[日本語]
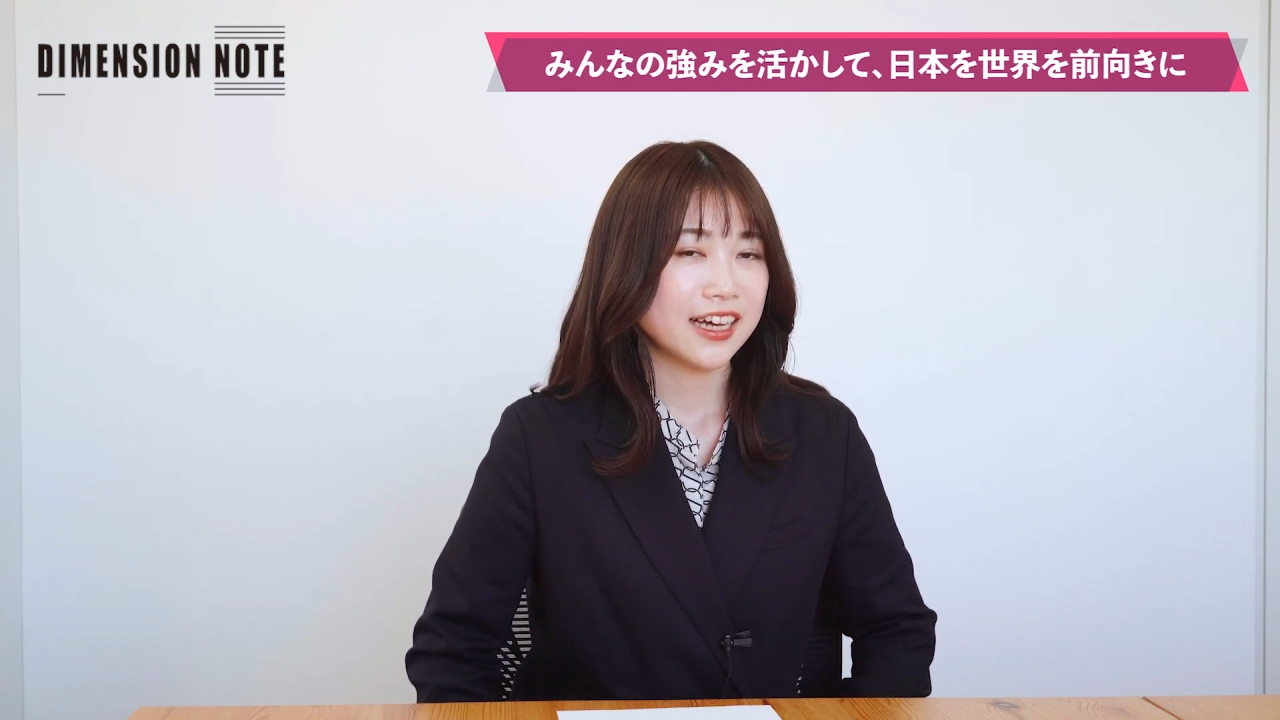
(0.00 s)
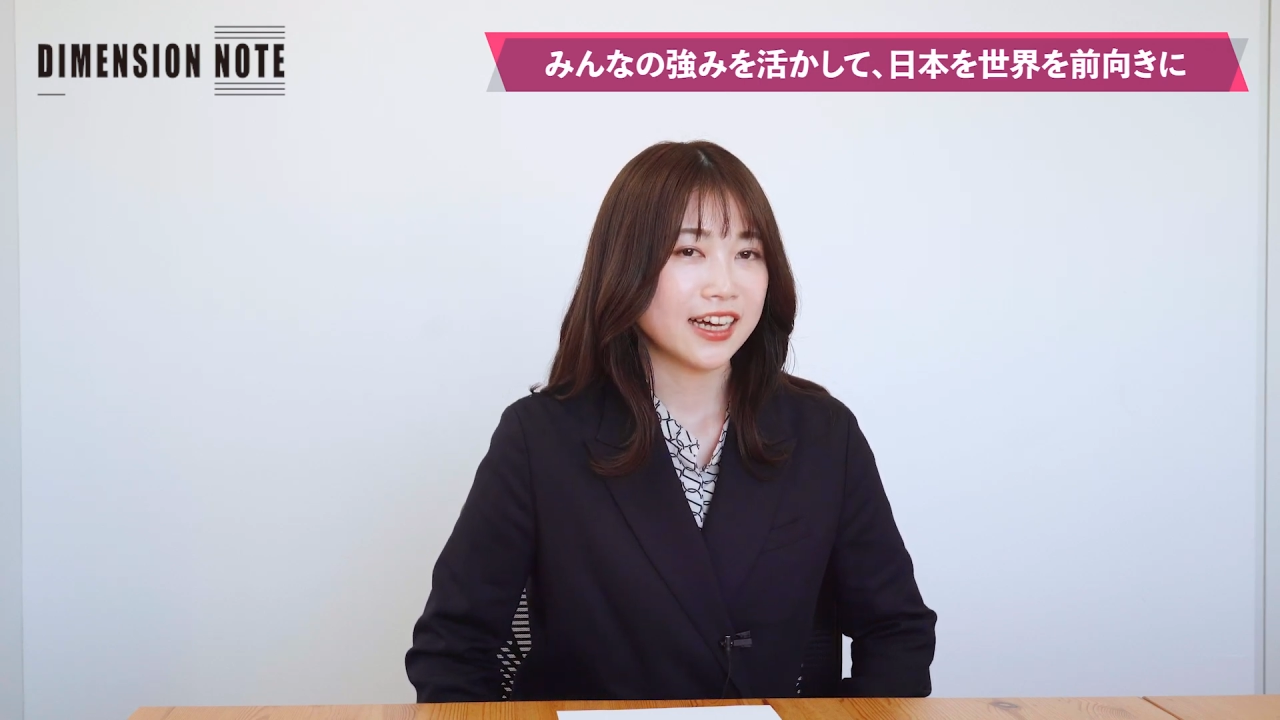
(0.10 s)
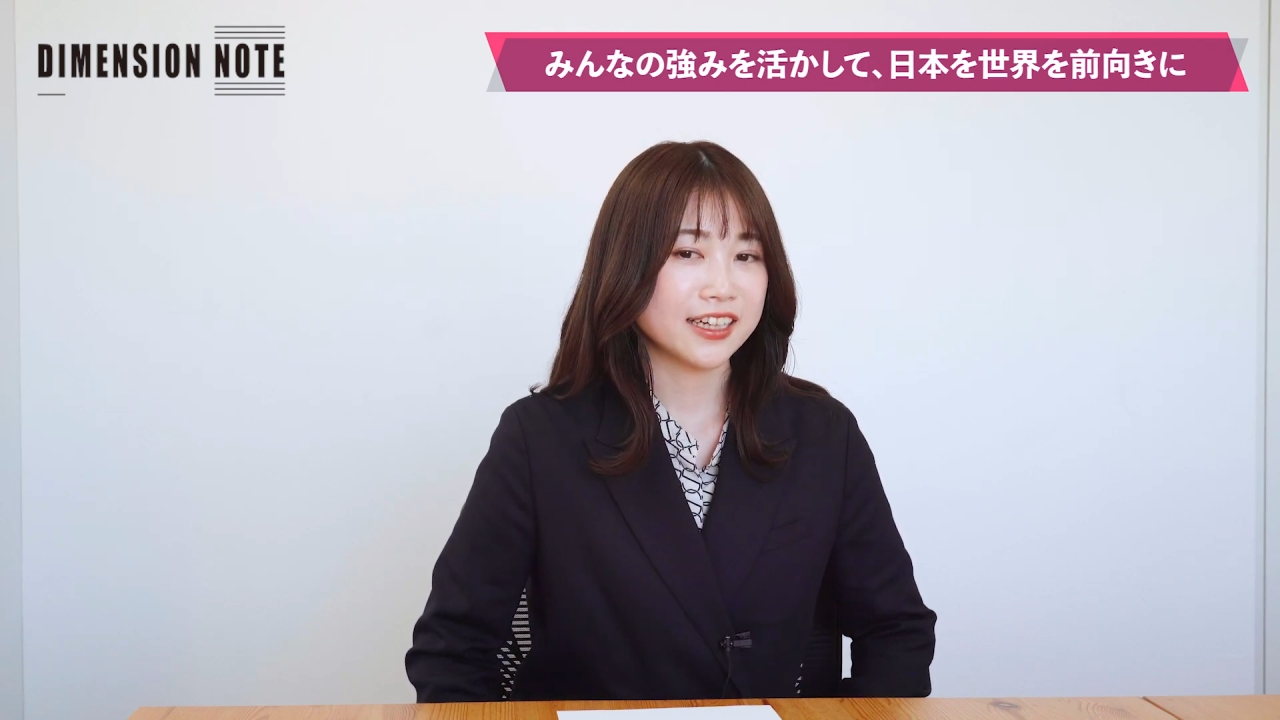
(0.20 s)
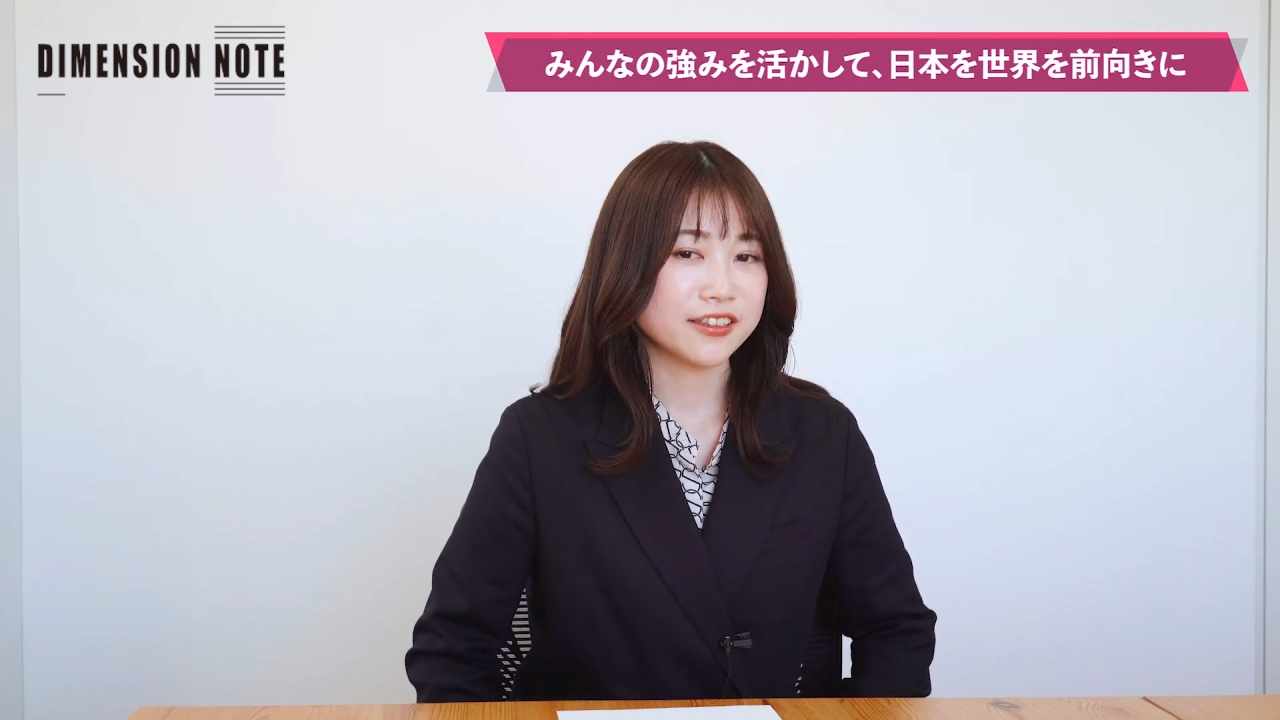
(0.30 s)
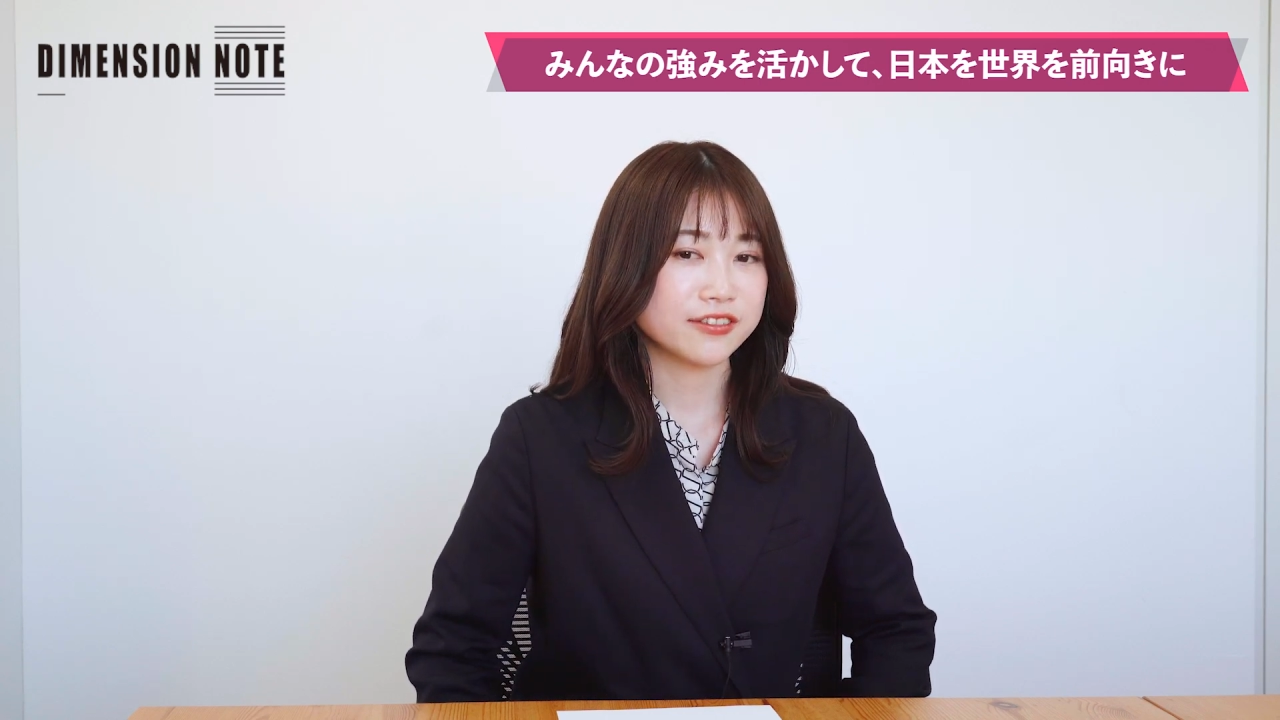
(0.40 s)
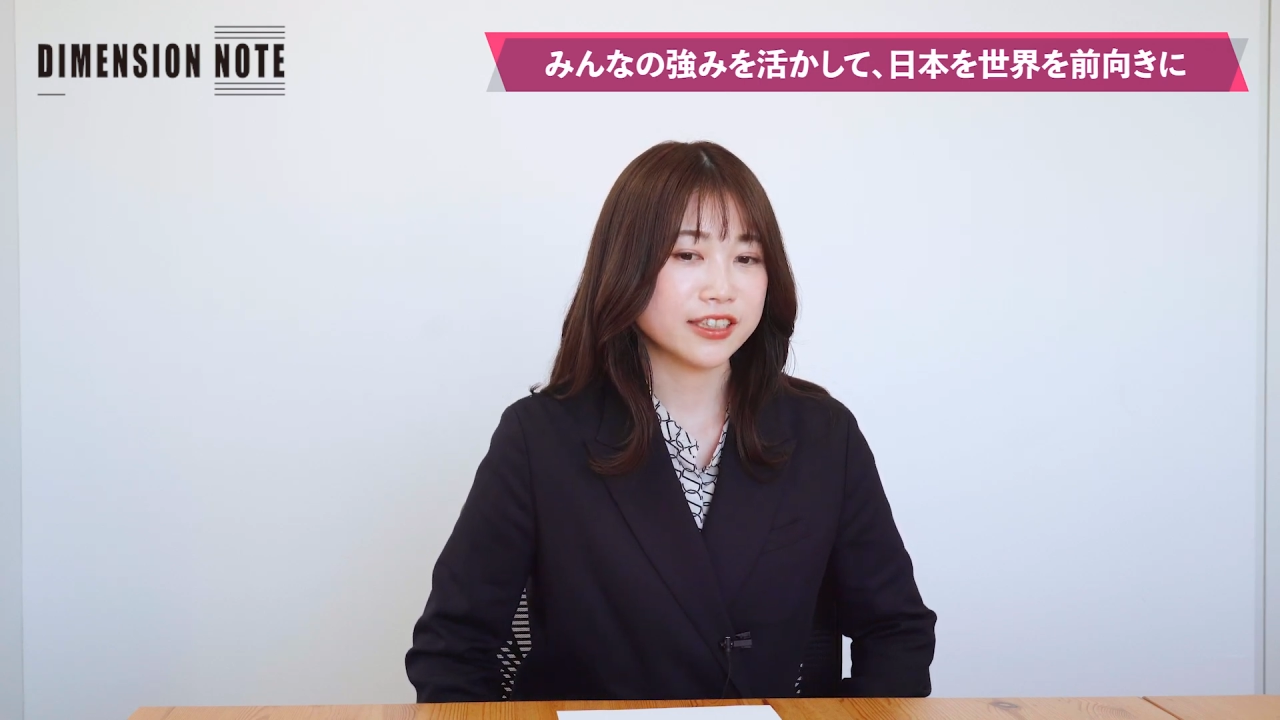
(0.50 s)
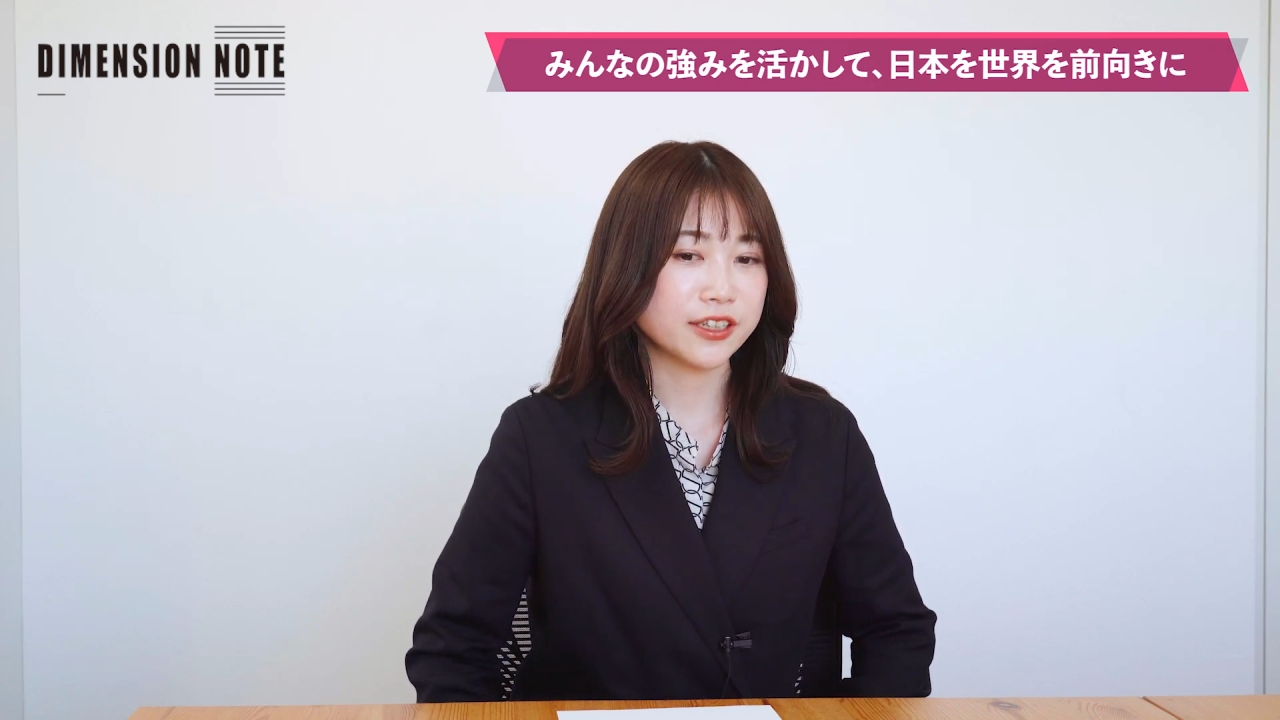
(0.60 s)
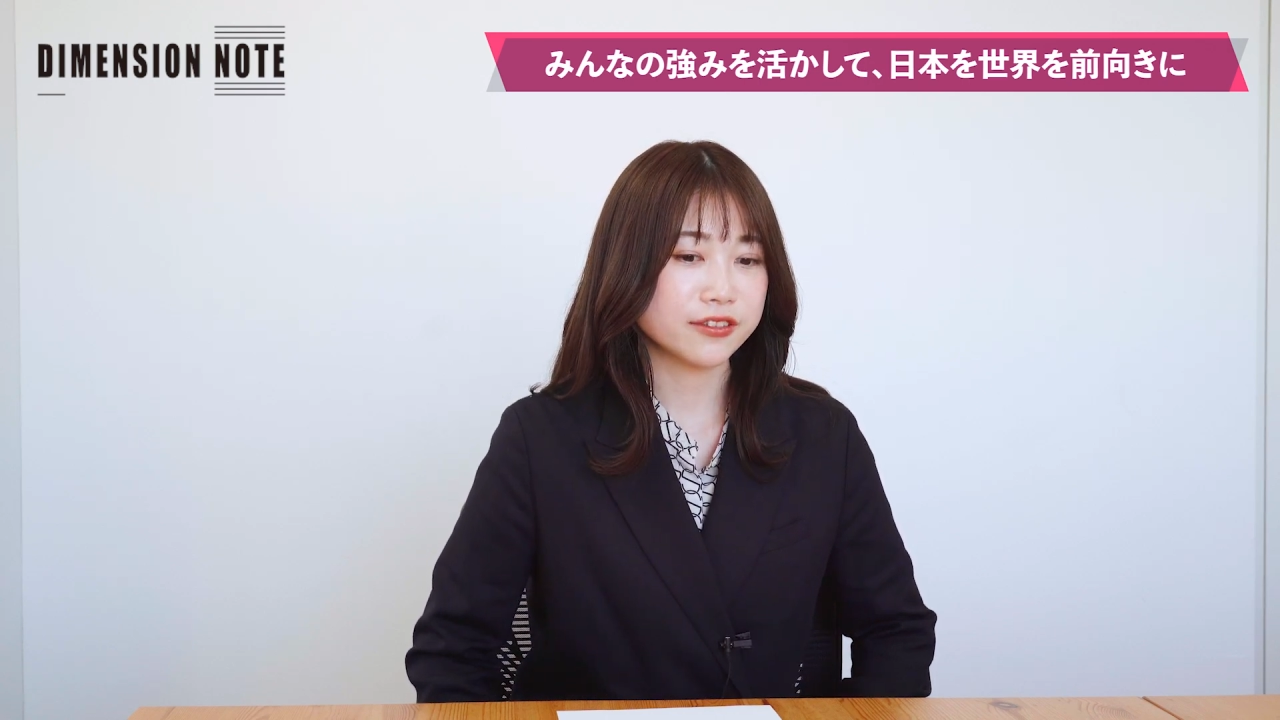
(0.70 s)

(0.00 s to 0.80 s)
あの日